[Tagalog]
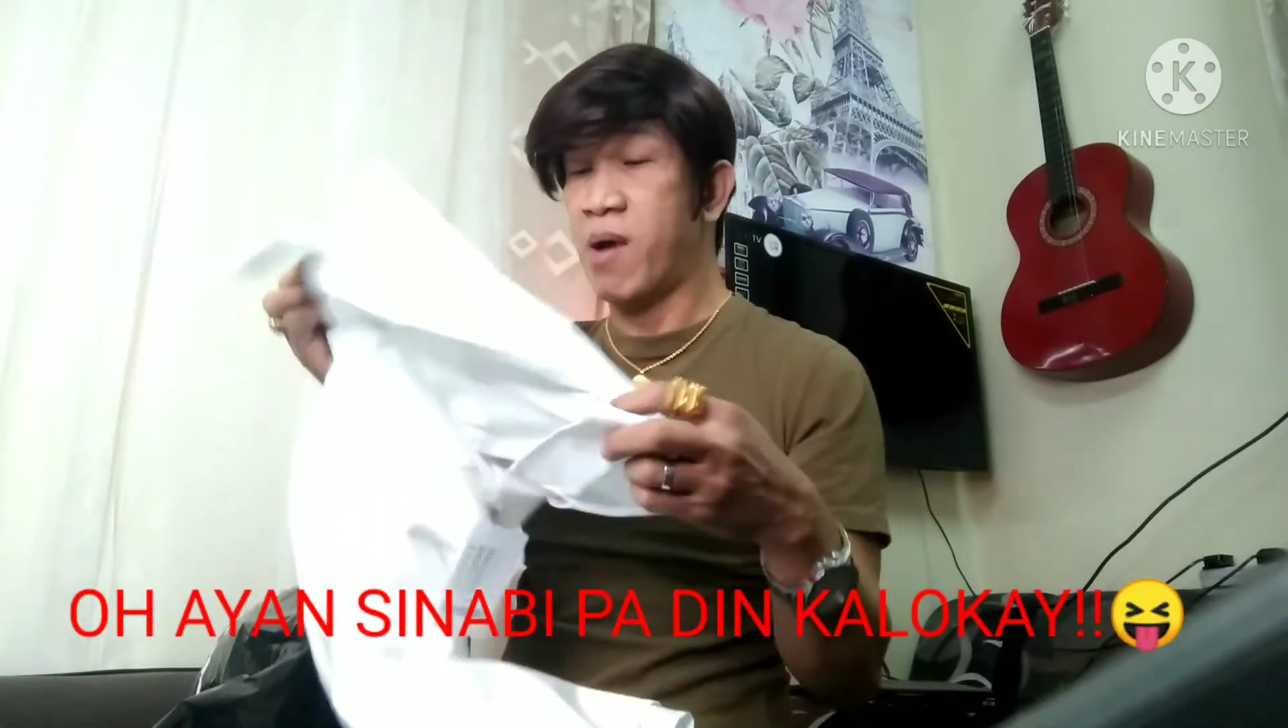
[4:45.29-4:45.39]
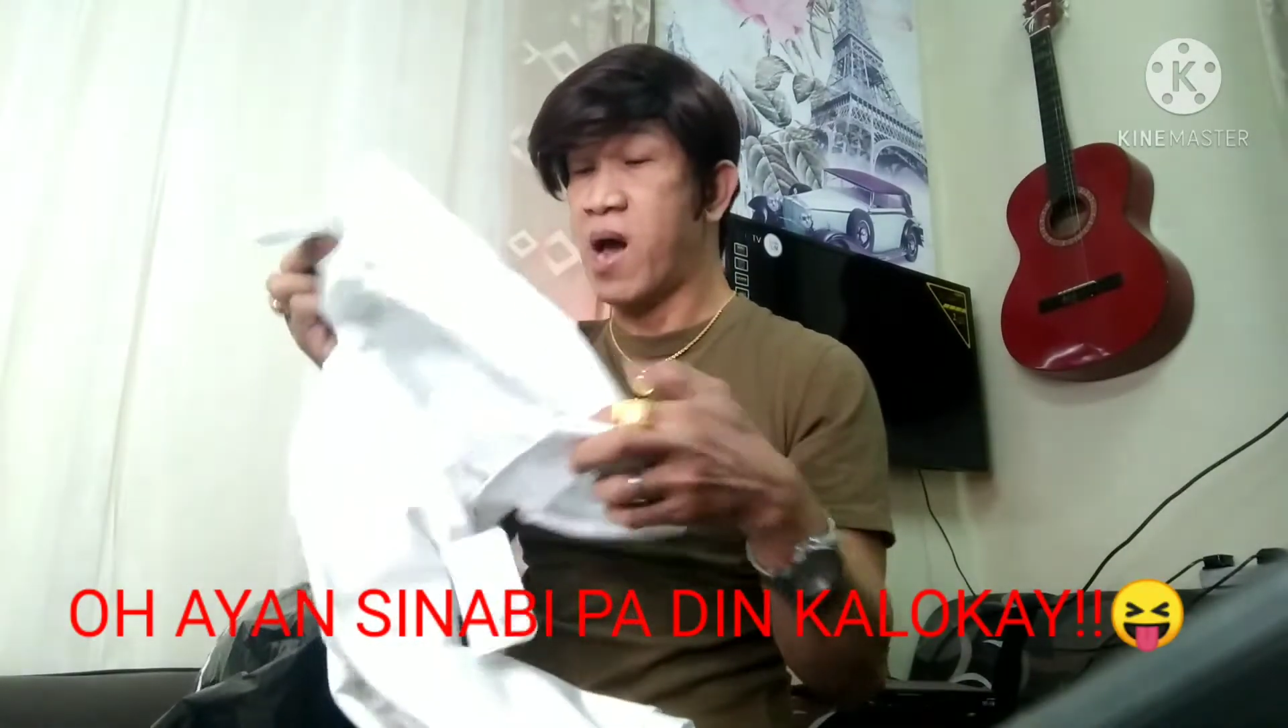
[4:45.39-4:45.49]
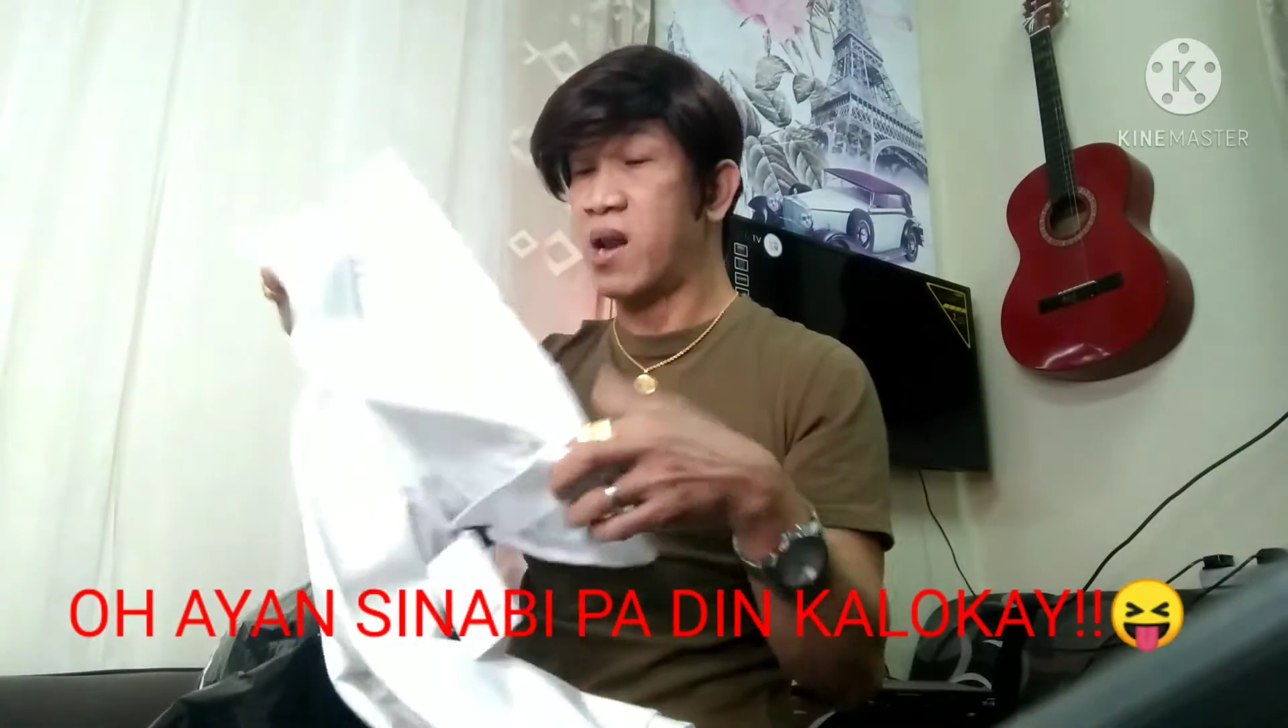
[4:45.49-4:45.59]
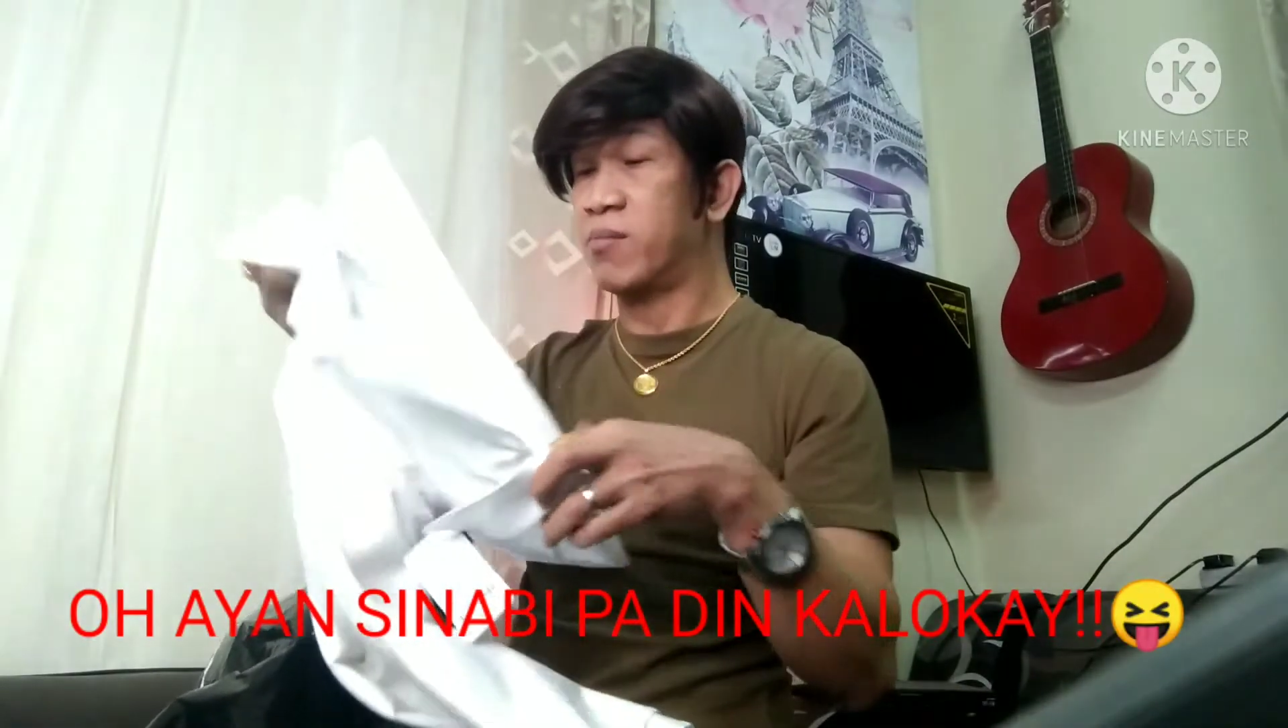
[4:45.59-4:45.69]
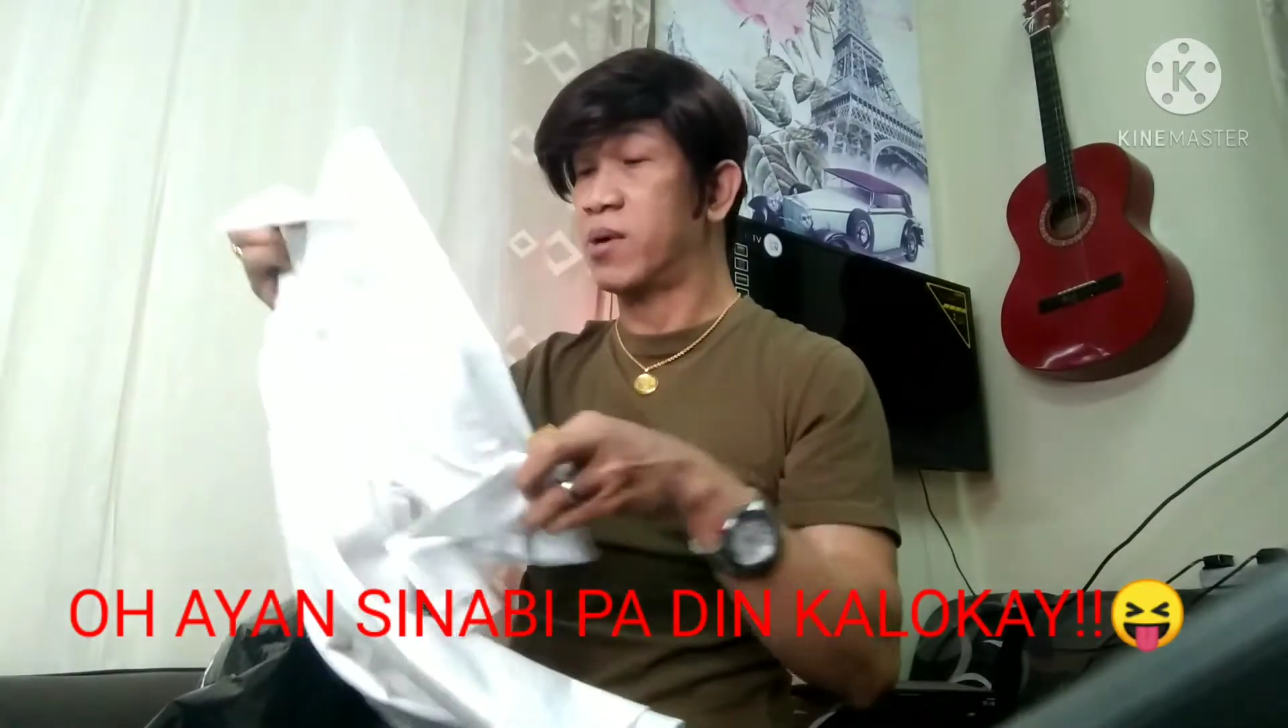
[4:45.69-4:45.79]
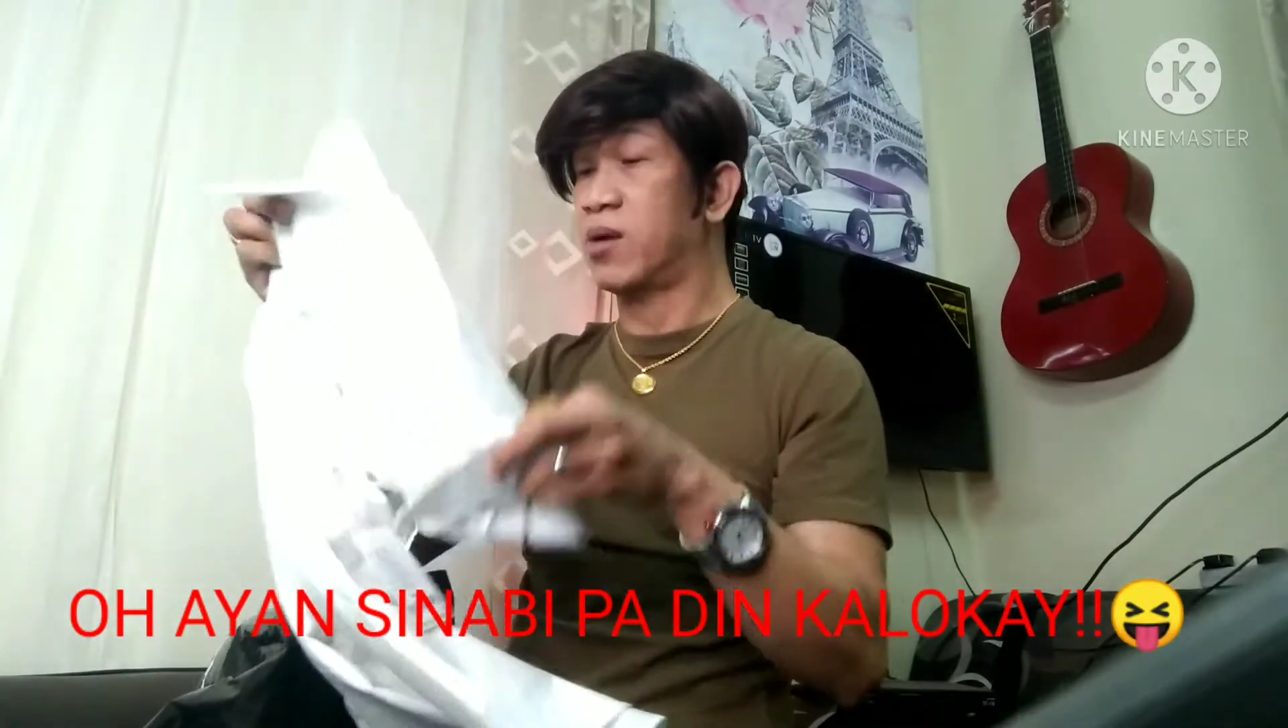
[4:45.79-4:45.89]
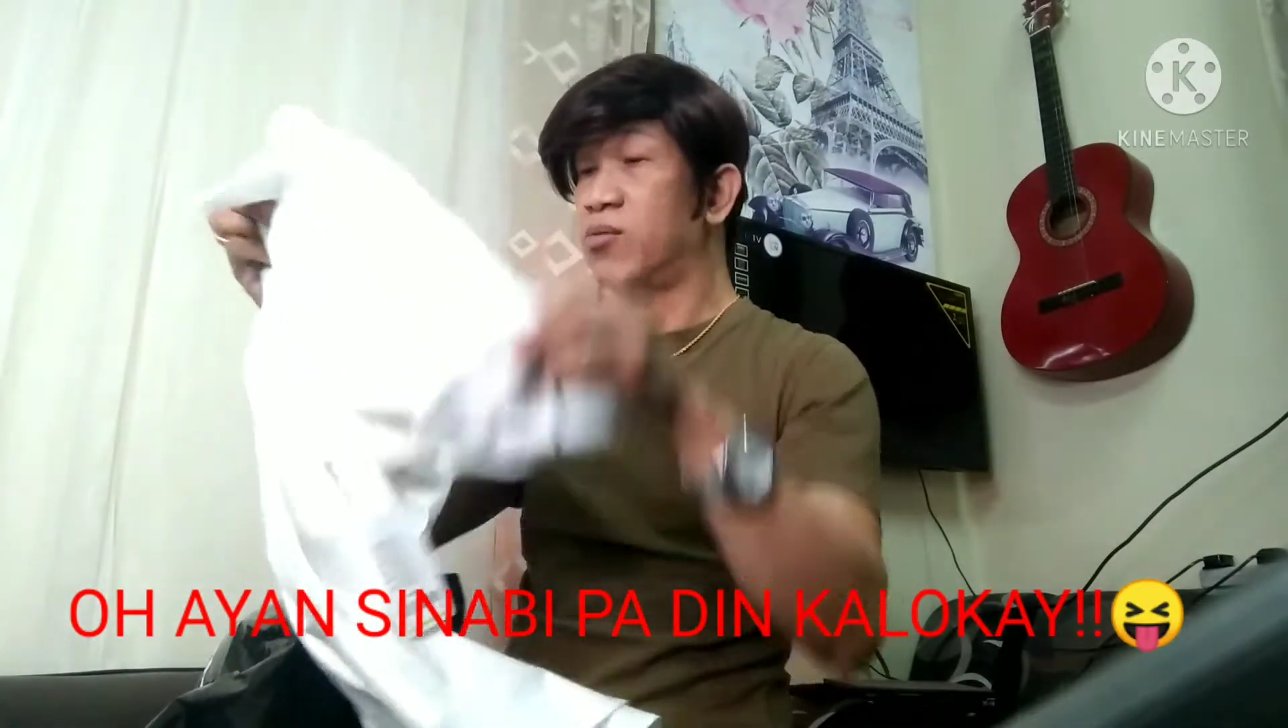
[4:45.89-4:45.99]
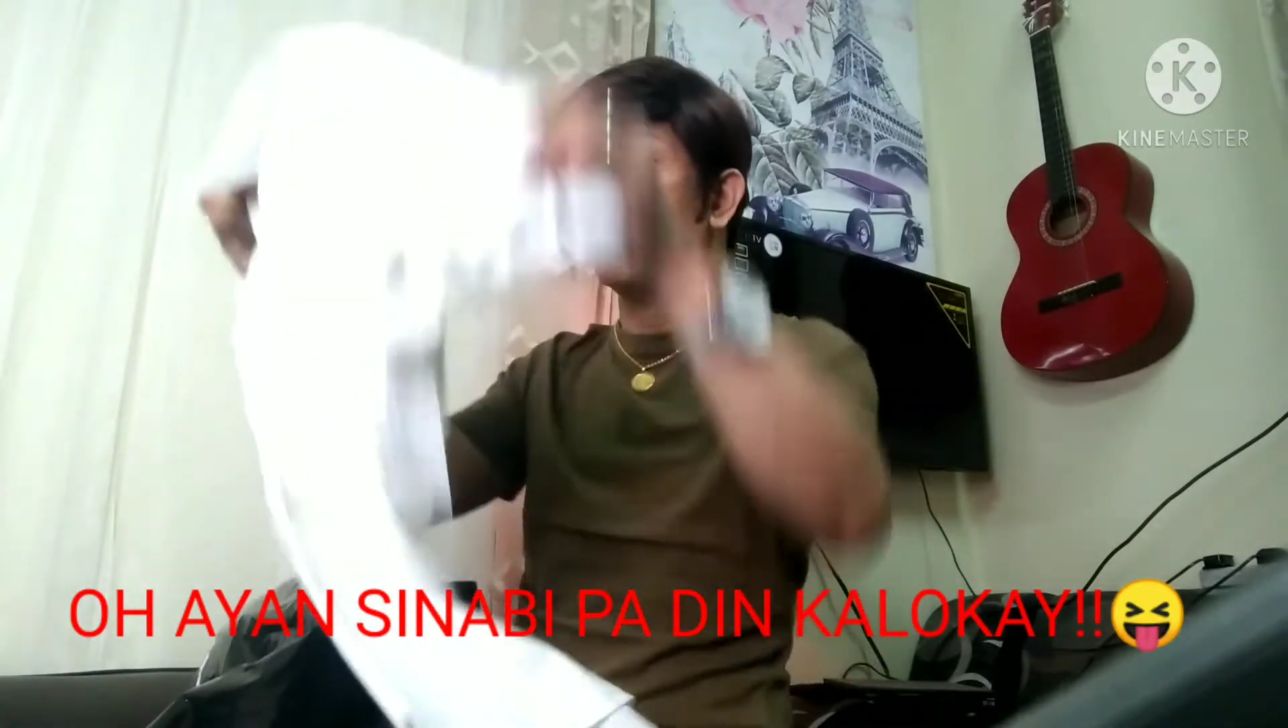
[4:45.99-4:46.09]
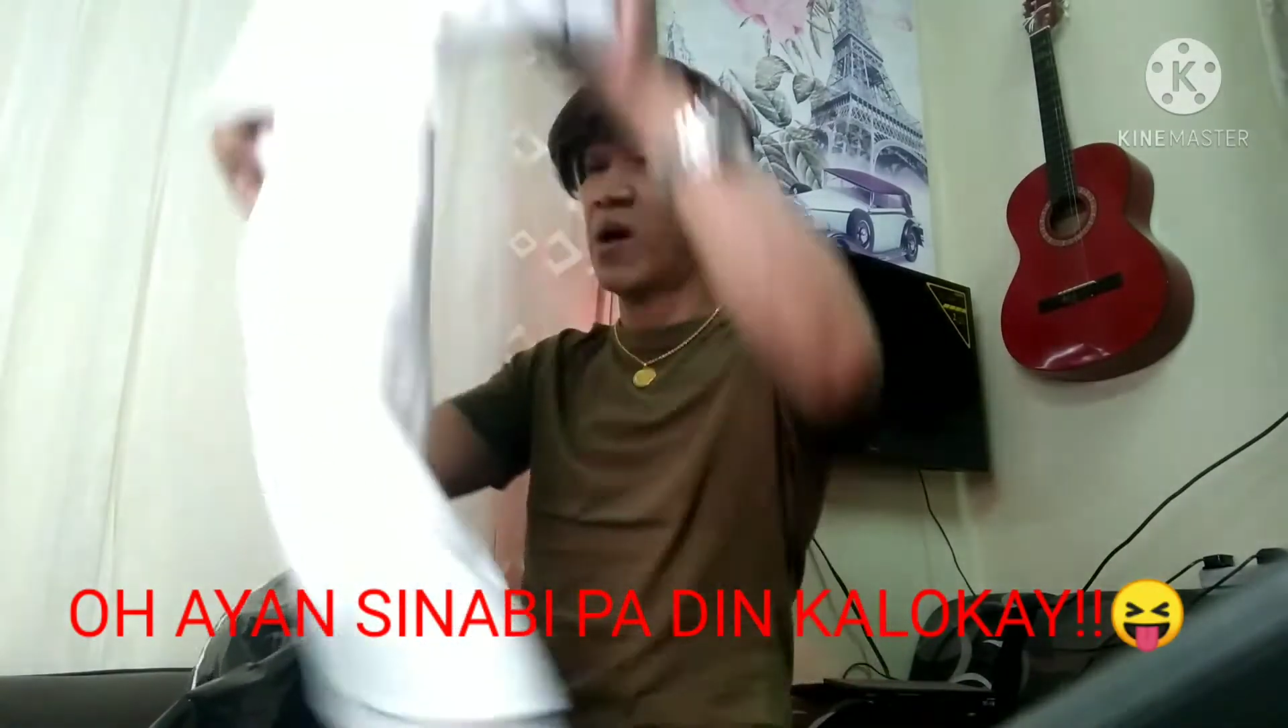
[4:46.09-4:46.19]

bahalang magano